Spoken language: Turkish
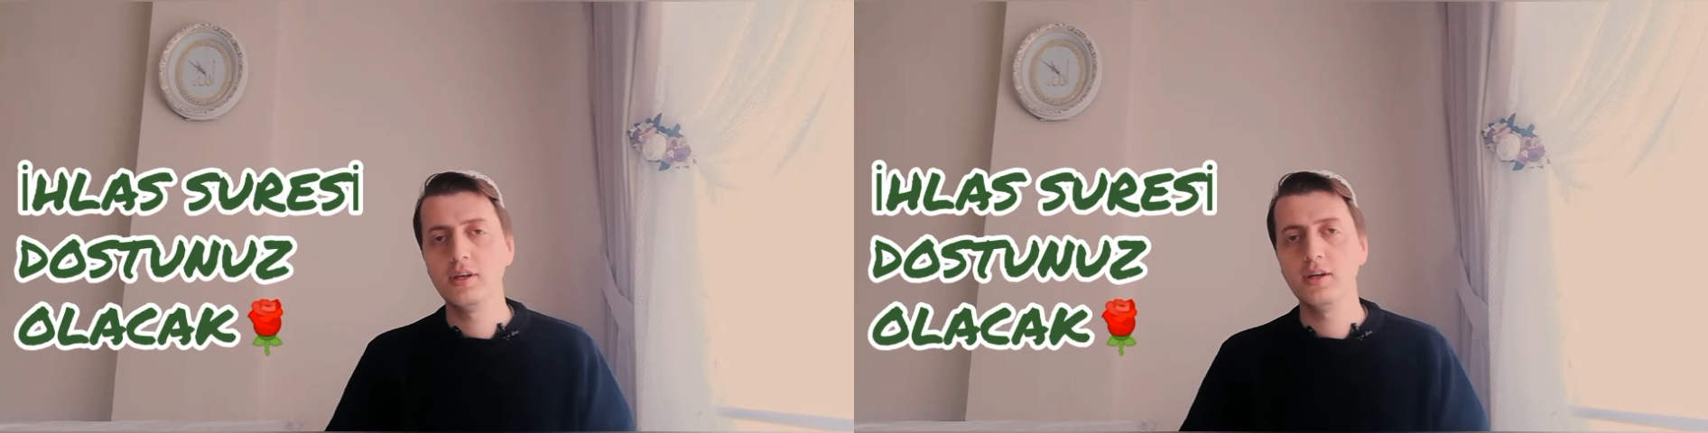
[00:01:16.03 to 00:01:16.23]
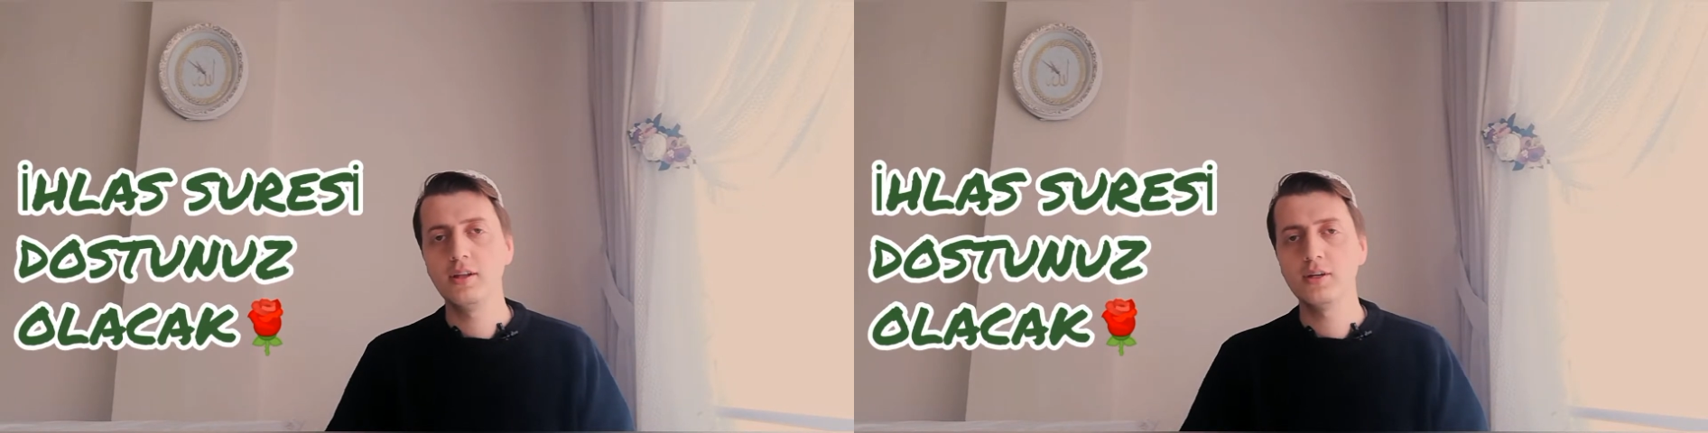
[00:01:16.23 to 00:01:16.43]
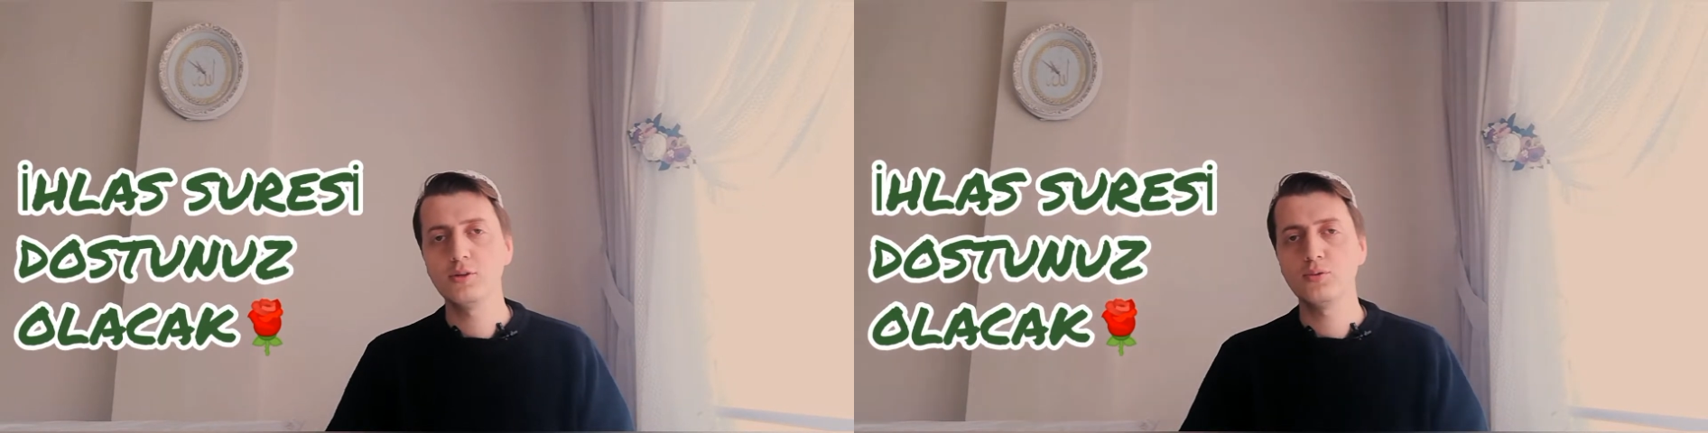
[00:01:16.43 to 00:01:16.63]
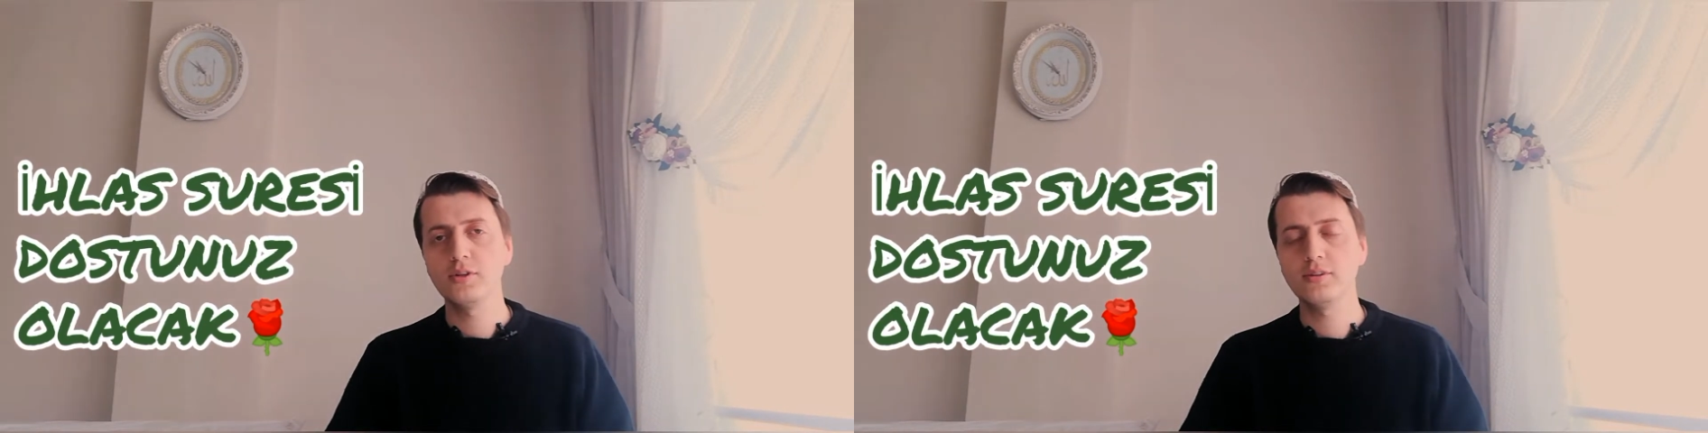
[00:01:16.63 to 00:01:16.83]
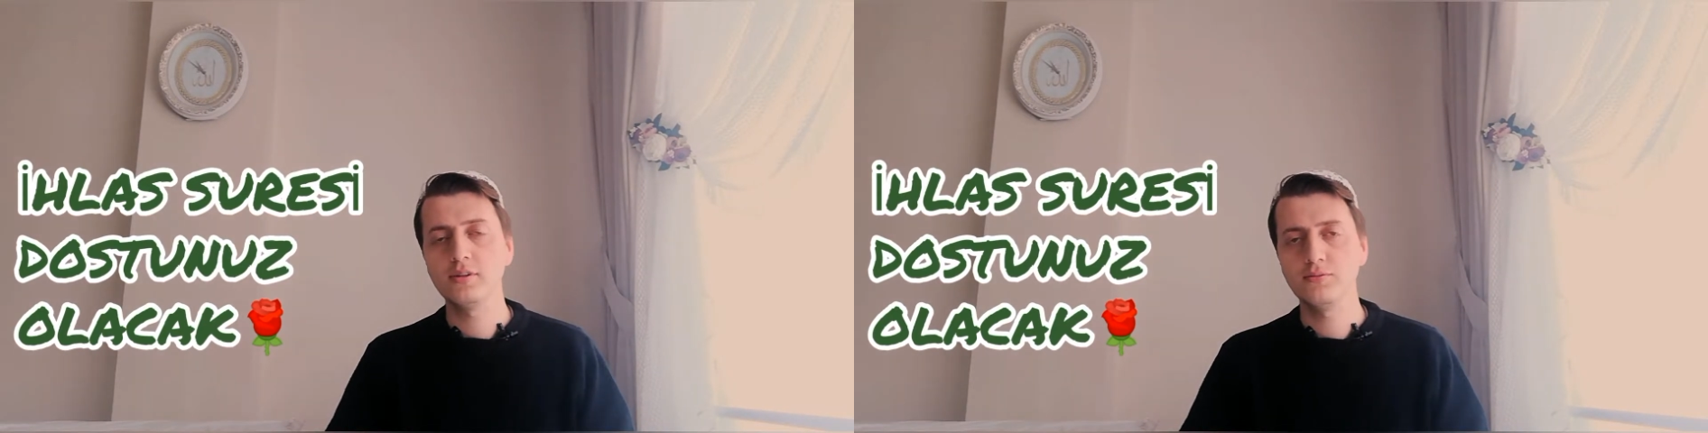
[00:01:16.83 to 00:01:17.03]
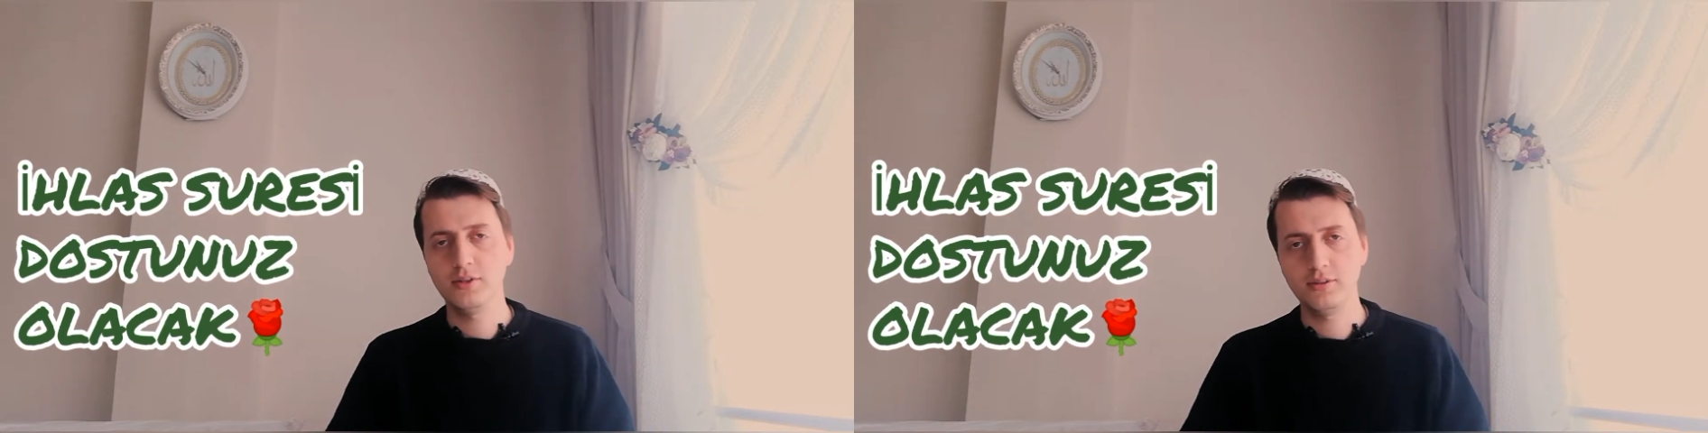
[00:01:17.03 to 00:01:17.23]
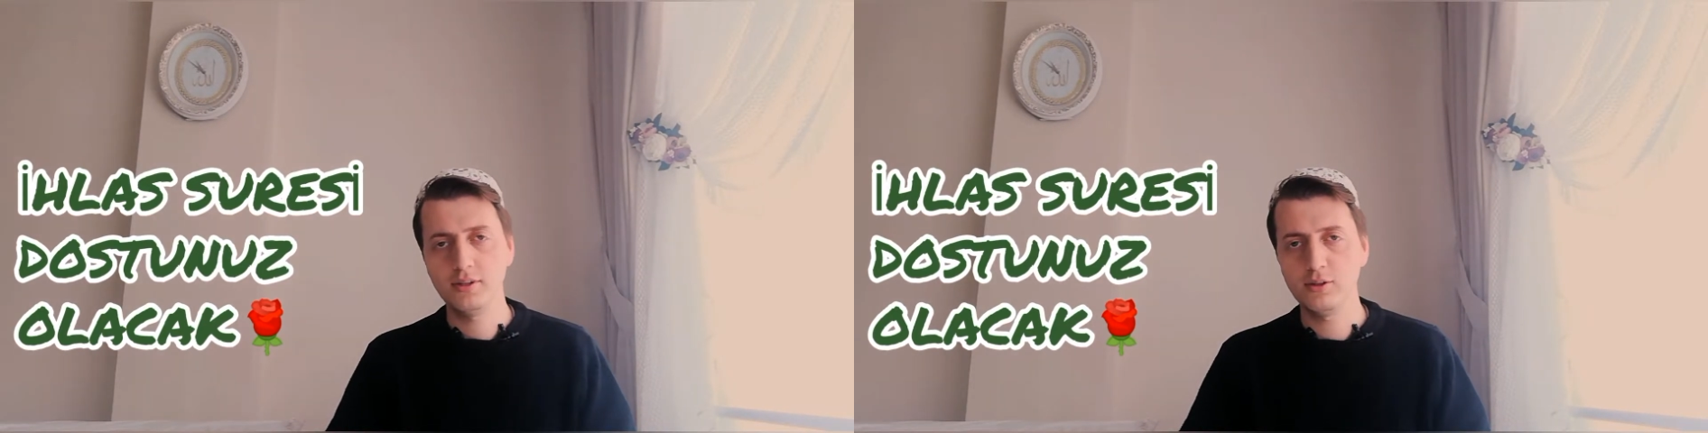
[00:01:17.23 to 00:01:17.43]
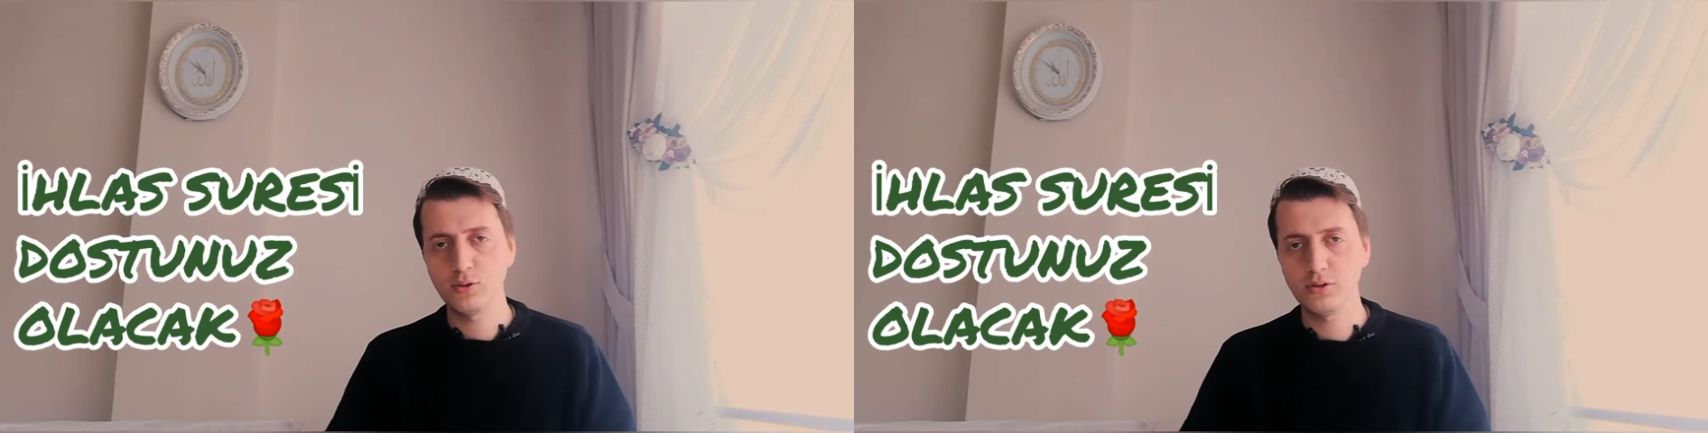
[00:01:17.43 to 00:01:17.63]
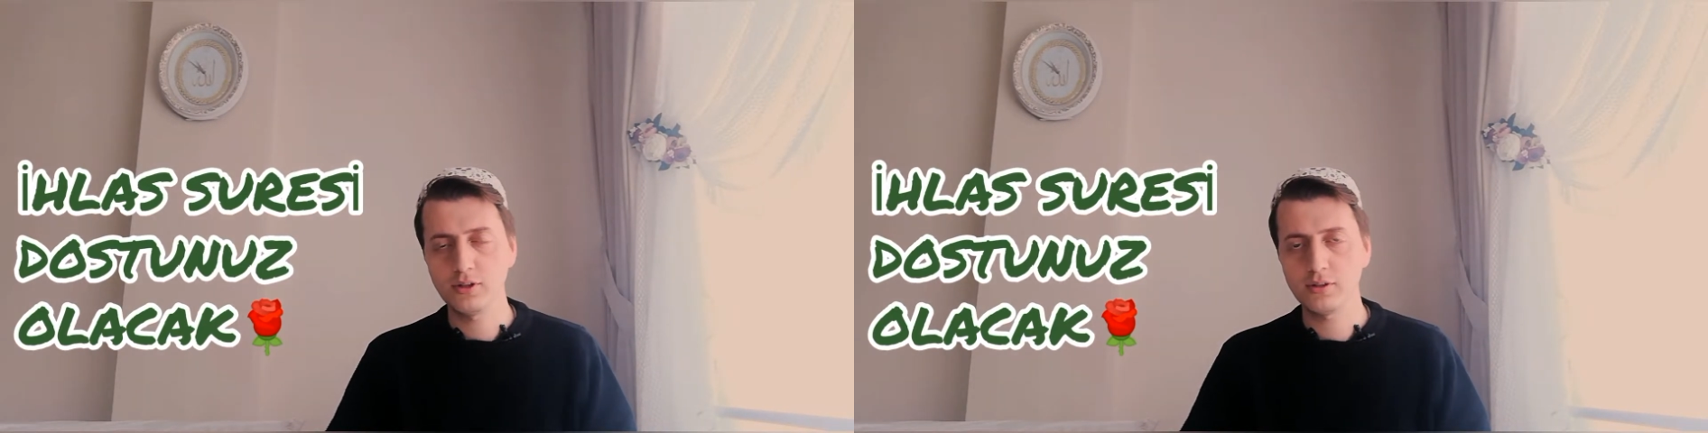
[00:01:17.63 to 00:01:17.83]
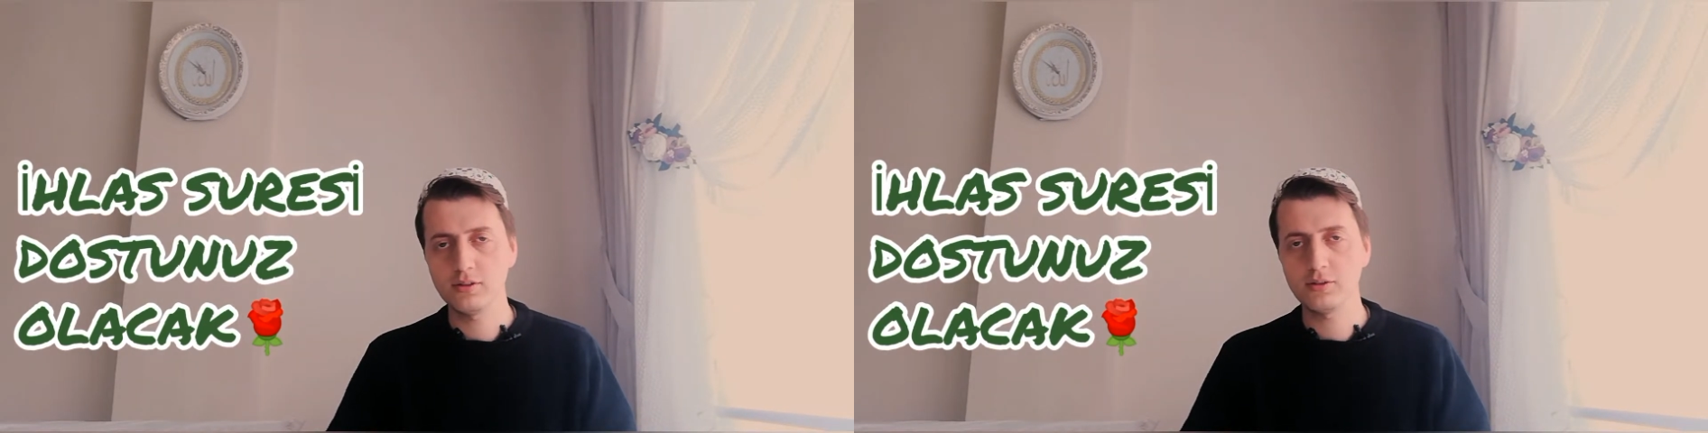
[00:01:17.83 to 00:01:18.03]
İhlas Suresinin faziletleri
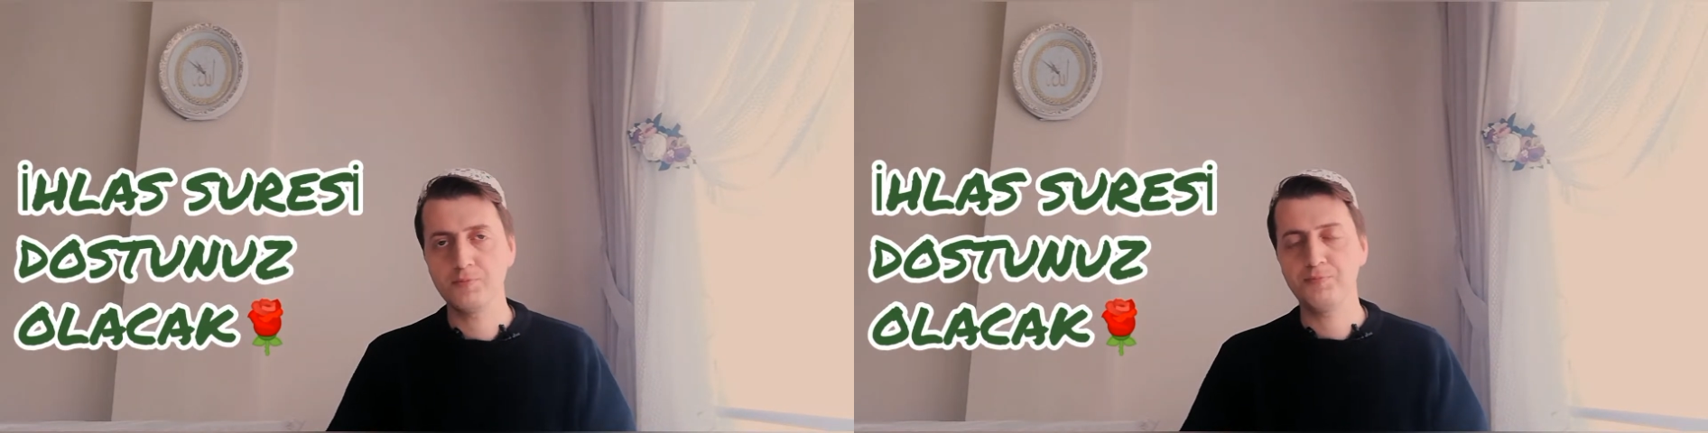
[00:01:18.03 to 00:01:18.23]
olacaktır.